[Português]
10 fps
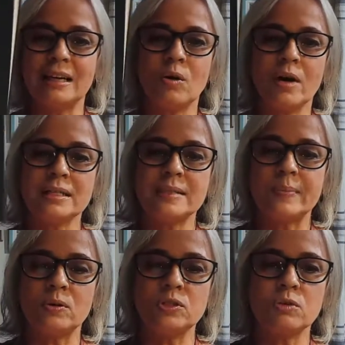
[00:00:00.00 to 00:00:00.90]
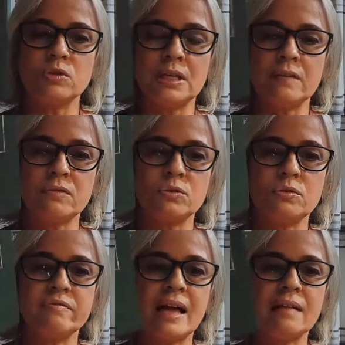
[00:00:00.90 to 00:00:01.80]
corresponde aos livros
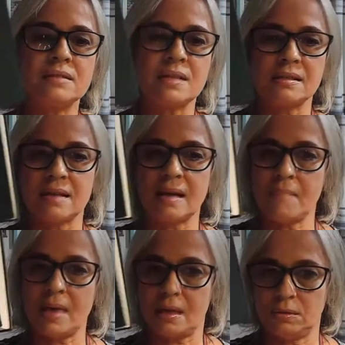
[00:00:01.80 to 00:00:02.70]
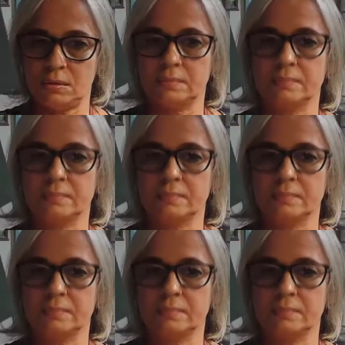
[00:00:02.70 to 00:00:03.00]
do Velho Testamento.